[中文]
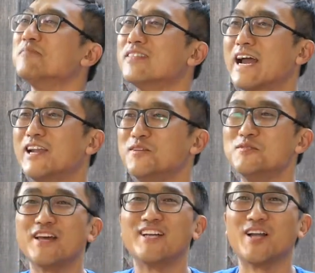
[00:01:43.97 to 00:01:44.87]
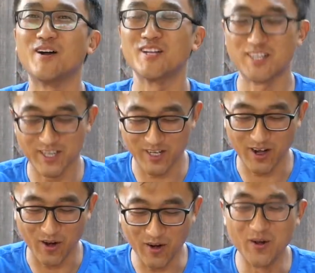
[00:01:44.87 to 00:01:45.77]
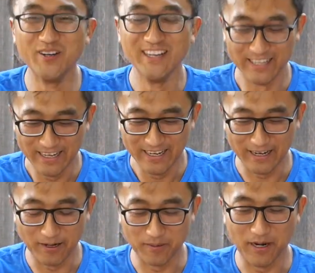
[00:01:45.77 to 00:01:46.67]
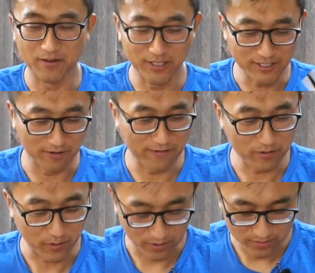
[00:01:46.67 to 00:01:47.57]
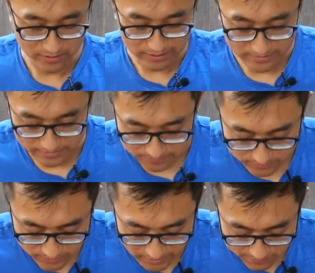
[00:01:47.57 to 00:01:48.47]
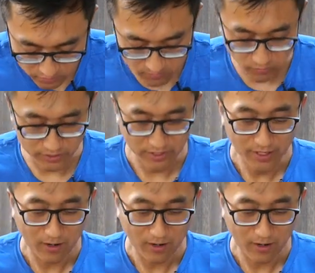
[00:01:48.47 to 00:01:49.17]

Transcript: 哪个邻居在烧烧烤肉啊？然后一个小 Velcro，啊，其他没有什么东西。